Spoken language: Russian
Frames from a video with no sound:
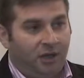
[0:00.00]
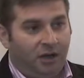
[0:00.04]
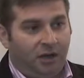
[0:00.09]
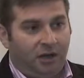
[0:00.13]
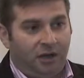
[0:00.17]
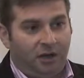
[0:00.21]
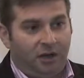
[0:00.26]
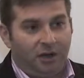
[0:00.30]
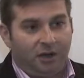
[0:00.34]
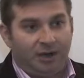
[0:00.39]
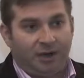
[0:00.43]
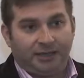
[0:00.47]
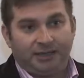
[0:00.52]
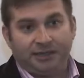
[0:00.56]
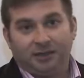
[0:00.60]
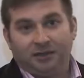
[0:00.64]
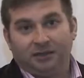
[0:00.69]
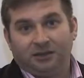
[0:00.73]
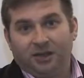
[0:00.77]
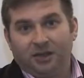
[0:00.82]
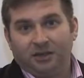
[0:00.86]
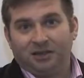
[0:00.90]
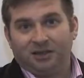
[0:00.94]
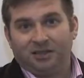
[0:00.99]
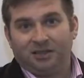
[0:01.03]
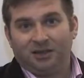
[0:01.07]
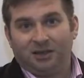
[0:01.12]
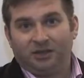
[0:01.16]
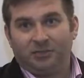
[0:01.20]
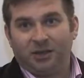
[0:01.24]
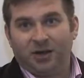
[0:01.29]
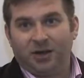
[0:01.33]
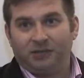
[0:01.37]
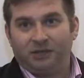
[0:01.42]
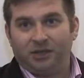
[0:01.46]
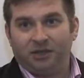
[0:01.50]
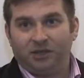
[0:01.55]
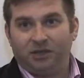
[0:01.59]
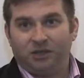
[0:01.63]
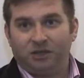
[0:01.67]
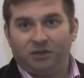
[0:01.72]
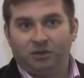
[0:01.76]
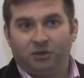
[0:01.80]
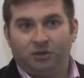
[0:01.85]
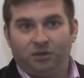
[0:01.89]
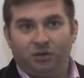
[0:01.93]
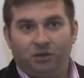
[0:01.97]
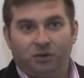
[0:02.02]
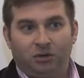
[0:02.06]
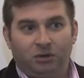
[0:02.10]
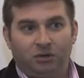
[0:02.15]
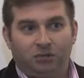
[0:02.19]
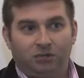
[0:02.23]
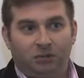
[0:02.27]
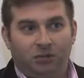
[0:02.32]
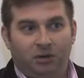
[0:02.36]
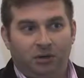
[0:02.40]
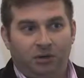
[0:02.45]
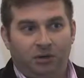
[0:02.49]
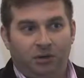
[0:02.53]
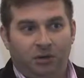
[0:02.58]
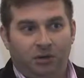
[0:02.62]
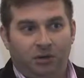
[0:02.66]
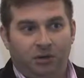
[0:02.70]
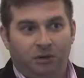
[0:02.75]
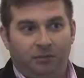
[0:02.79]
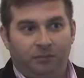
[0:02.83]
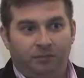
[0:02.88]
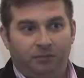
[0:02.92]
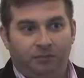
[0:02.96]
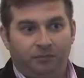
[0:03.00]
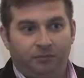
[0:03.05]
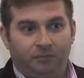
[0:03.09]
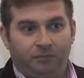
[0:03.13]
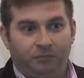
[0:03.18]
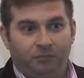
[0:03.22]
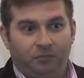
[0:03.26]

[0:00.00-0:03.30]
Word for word: А, хотел также добавить, что эм,